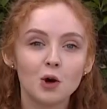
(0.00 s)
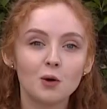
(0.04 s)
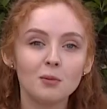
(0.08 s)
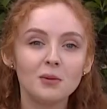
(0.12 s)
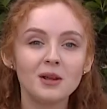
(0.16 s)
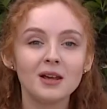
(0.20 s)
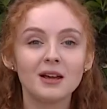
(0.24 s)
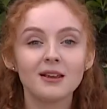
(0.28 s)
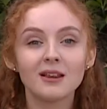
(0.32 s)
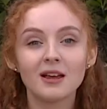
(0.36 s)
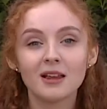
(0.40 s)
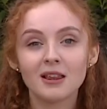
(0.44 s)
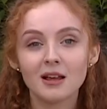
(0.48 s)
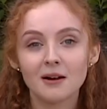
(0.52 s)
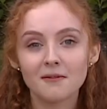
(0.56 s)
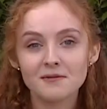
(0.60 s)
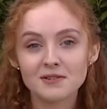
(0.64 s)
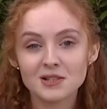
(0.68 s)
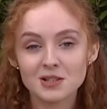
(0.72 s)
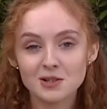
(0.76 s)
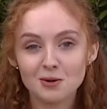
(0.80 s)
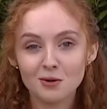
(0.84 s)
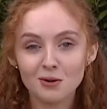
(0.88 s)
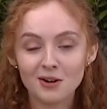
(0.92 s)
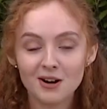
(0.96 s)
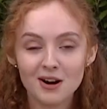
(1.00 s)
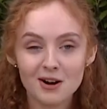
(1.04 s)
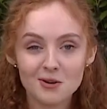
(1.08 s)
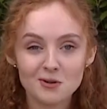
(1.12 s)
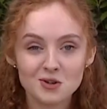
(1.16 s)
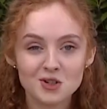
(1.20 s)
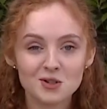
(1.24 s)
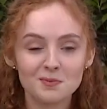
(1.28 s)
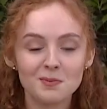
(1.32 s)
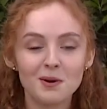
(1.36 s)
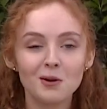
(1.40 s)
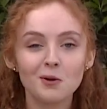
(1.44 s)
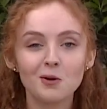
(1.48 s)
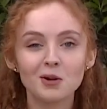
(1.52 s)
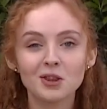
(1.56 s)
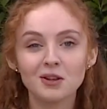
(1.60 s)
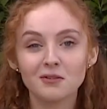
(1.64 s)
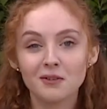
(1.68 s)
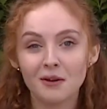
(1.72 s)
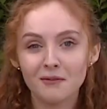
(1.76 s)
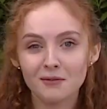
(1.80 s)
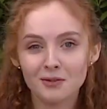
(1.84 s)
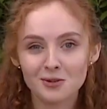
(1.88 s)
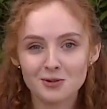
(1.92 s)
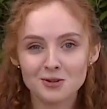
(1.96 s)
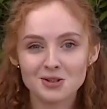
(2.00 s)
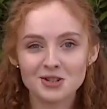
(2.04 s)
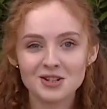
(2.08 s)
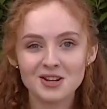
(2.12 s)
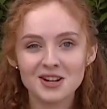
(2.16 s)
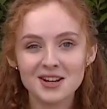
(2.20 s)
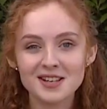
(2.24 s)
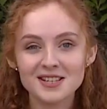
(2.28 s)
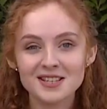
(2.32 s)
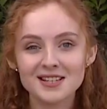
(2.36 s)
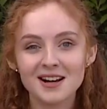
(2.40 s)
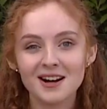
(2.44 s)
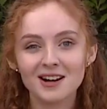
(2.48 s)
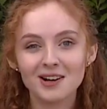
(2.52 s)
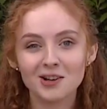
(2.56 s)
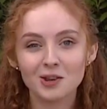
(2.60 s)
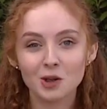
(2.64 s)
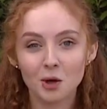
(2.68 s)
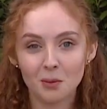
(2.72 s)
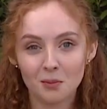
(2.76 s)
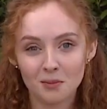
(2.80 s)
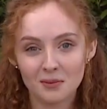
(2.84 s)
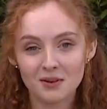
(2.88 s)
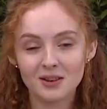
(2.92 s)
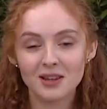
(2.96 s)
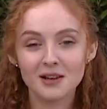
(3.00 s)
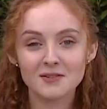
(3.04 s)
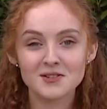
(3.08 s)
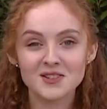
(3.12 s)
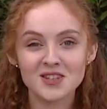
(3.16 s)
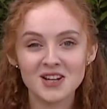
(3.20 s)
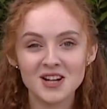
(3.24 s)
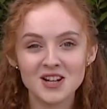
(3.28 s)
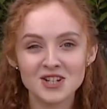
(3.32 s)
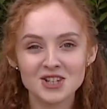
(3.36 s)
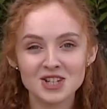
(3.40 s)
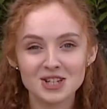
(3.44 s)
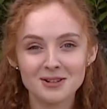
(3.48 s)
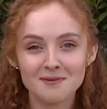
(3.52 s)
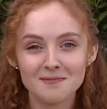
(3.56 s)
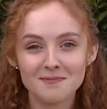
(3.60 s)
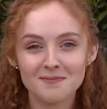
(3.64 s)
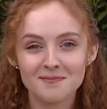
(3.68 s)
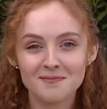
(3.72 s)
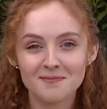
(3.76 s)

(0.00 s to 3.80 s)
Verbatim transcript: У меня на этом все. Хорошей погоды вам в душе и за окном. До встречи!